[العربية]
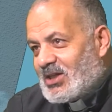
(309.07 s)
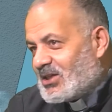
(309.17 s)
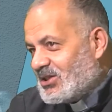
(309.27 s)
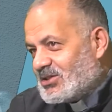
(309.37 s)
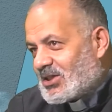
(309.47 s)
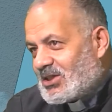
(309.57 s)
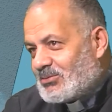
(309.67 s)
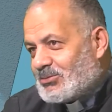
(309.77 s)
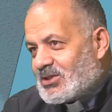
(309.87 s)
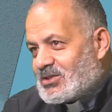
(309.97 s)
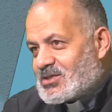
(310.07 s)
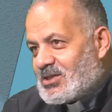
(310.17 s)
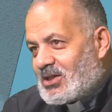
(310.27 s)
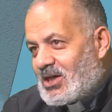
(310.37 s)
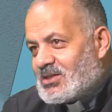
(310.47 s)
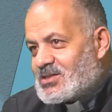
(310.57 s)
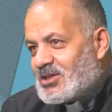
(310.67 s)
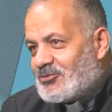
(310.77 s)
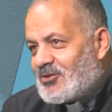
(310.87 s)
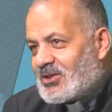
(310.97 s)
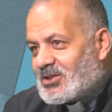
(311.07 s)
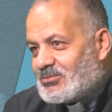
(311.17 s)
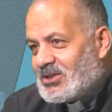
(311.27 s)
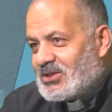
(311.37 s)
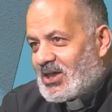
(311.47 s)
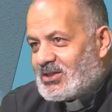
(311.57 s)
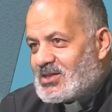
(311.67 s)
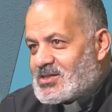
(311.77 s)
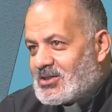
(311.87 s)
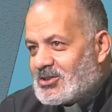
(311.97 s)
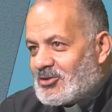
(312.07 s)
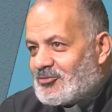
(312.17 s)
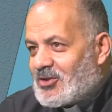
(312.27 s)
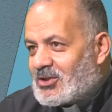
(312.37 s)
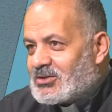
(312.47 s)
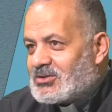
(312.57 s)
أكيد راح بسياق حديثنا نفرق بين يعني صلاة الفرد